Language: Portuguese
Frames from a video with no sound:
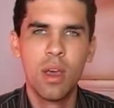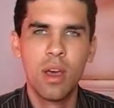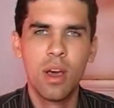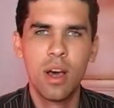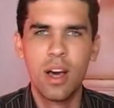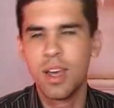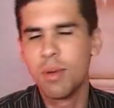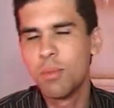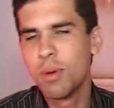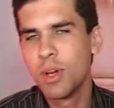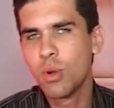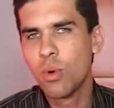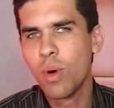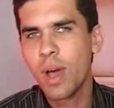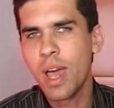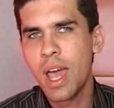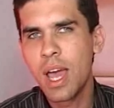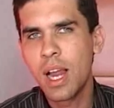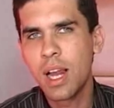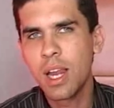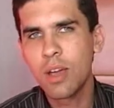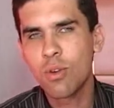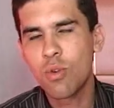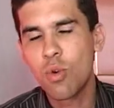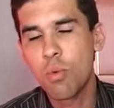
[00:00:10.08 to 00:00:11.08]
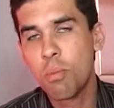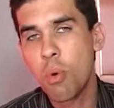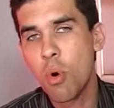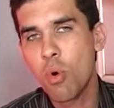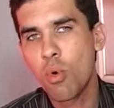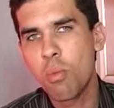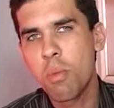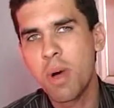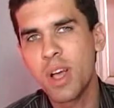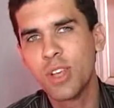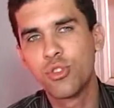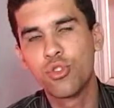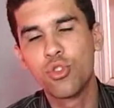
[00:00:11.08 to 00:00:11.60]
A Emanuele, com
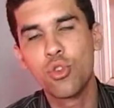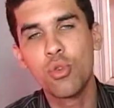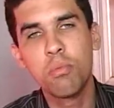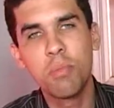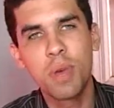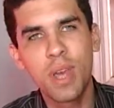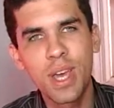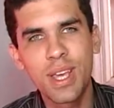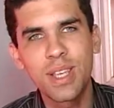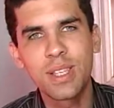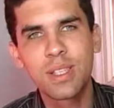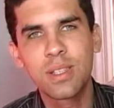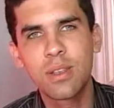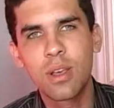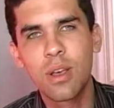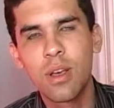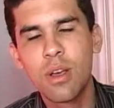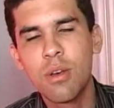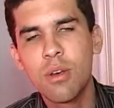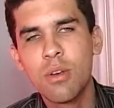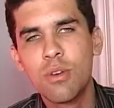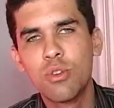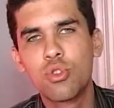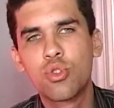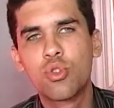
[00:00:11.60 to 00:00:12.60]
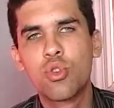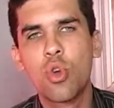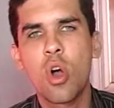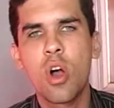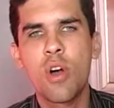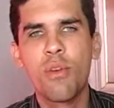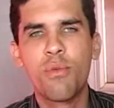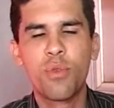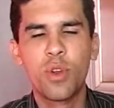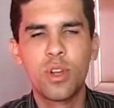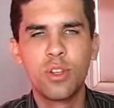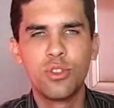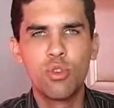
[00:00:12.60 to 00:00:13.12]
pouco mais de um mês,
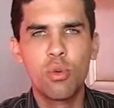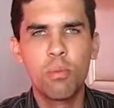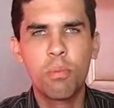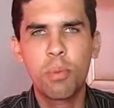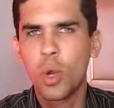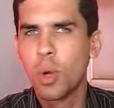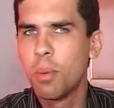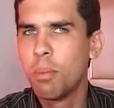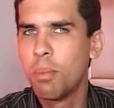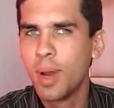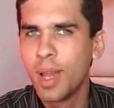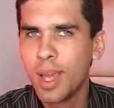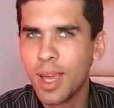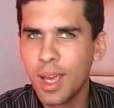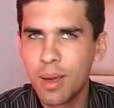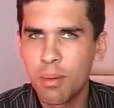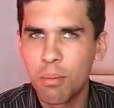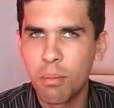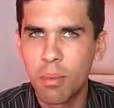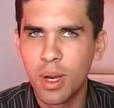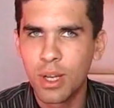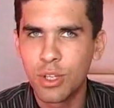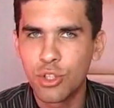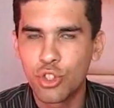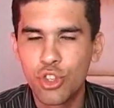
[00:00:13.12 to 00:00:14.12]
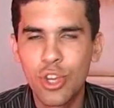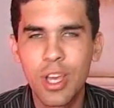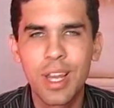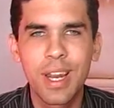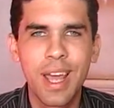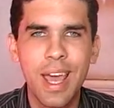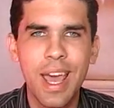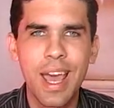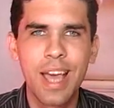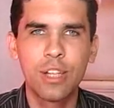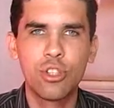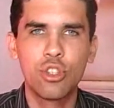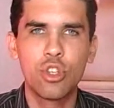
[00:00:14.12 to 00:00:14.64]
sofre de um problema
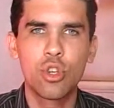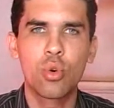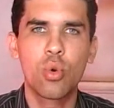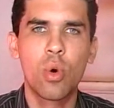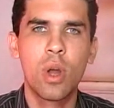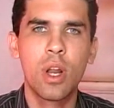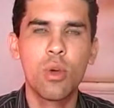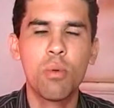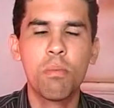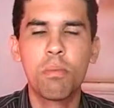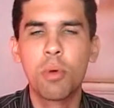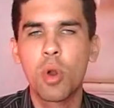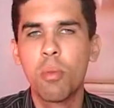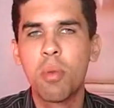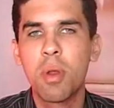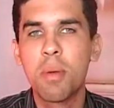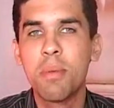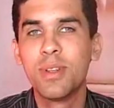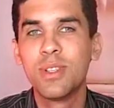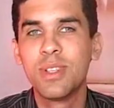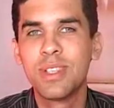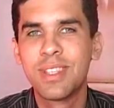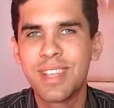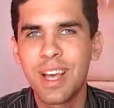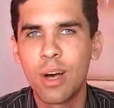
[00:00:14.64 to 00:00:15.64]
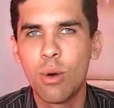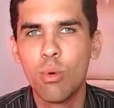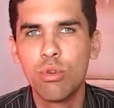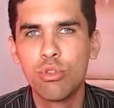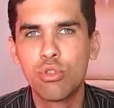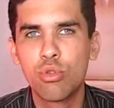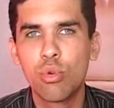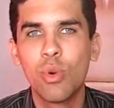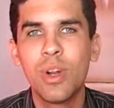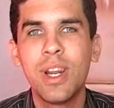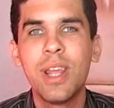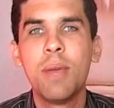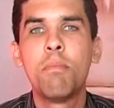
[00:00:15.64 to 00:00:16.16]
genético, ali um problema de
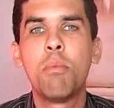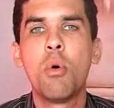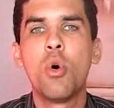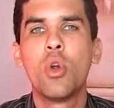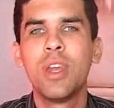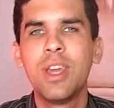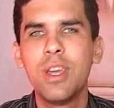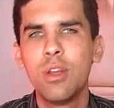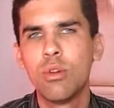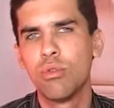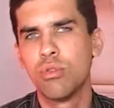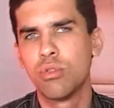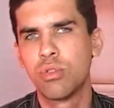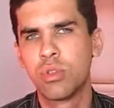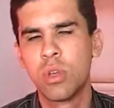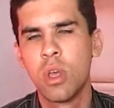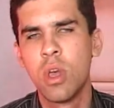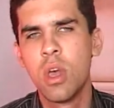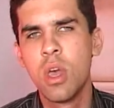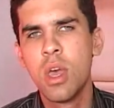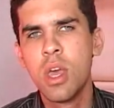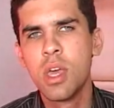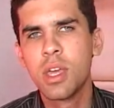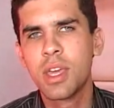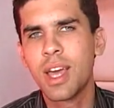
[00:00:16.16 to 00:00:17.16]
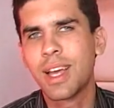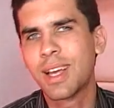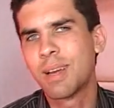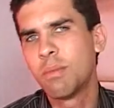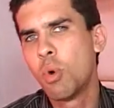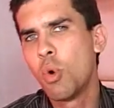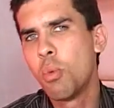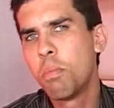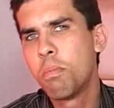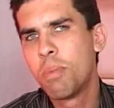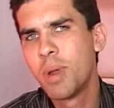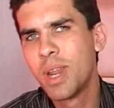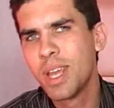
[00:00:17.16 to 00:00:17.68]
saúde, o liporinus, que
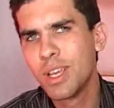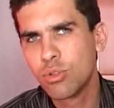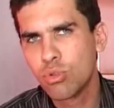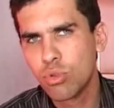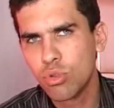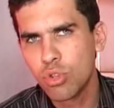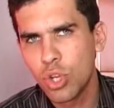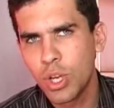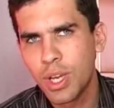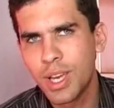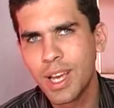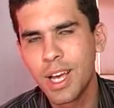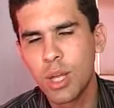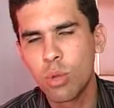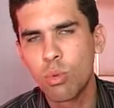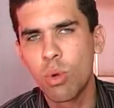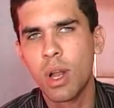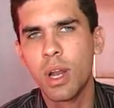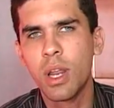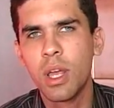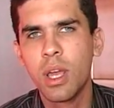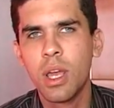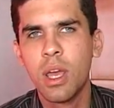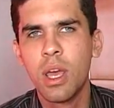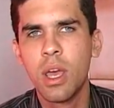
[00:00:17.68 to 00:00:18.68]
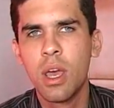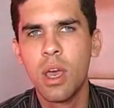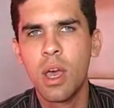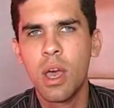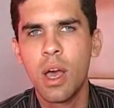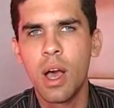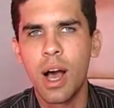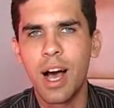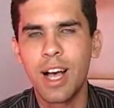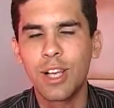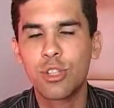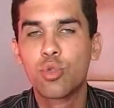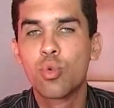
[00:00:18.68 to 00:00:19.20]
acabou prejudicando ali
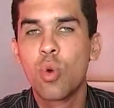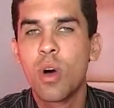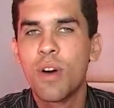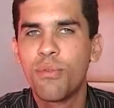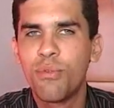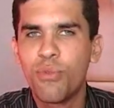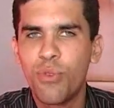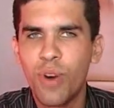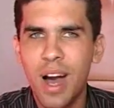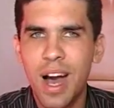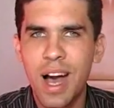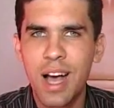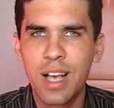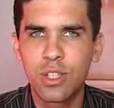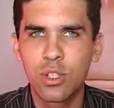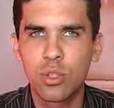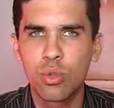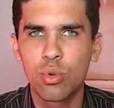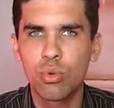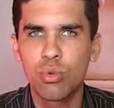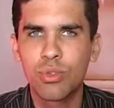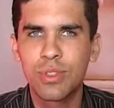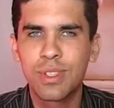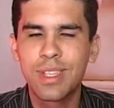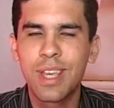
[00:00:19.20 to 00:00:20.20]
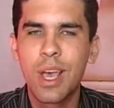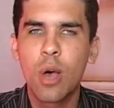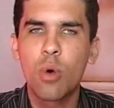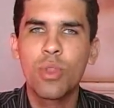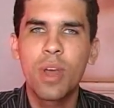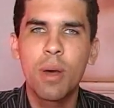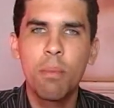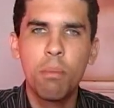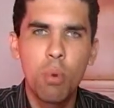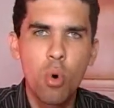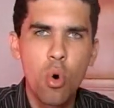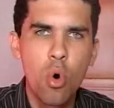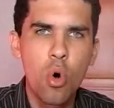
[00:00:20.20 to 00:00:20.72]
a sua face, o céu
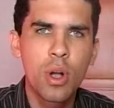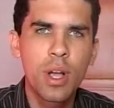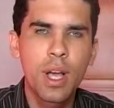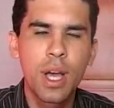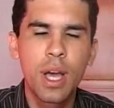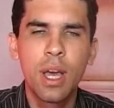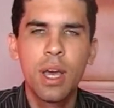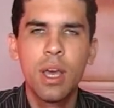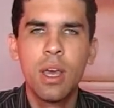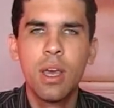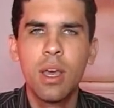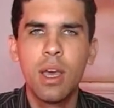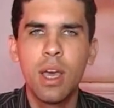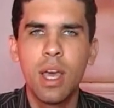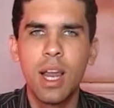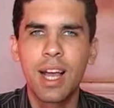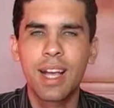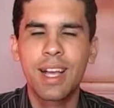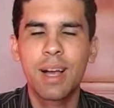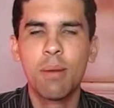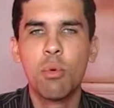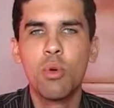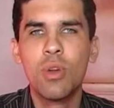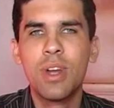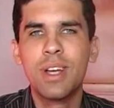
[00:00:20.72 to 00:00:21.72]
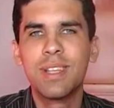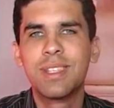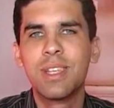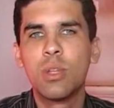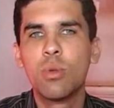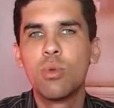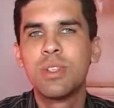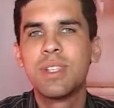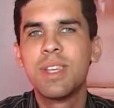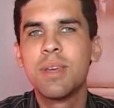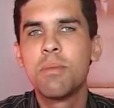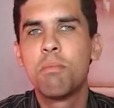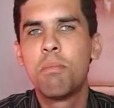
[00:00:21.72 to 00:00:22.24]
da boca, ela acabou
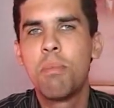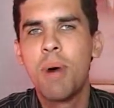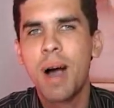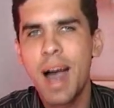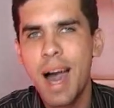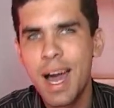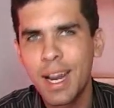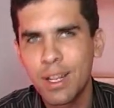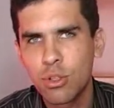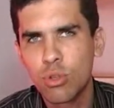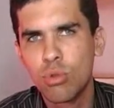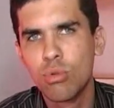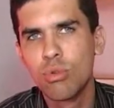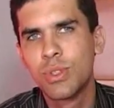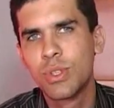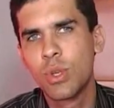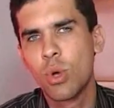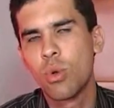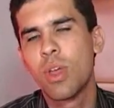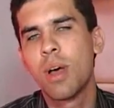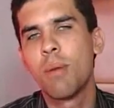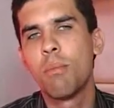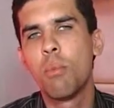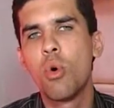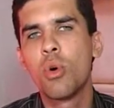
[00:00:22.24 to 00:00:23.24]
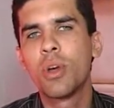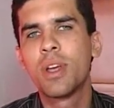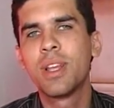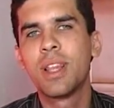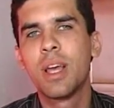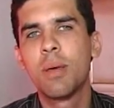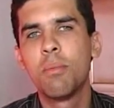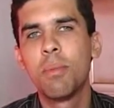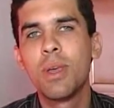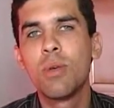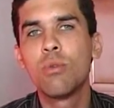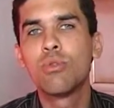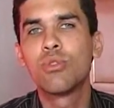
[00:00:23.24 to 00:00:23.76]
nascendo sem parte do céu da boca e
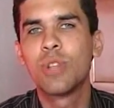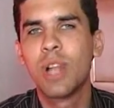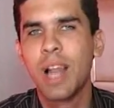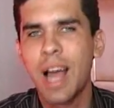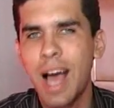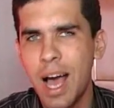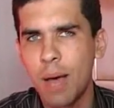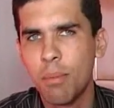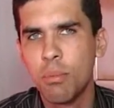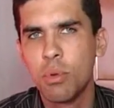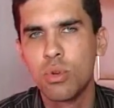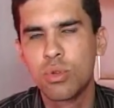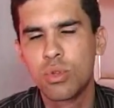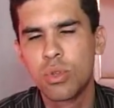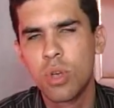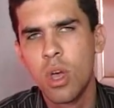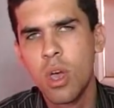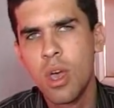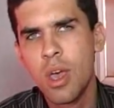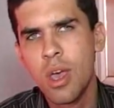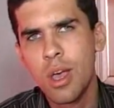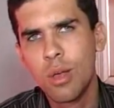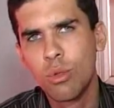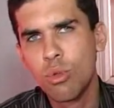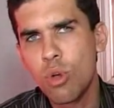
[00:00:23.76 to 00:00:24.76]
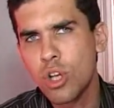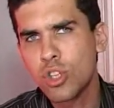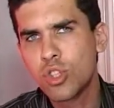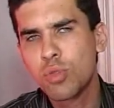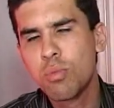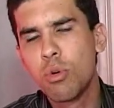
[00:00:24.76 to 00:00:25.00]
também os lábios. Nós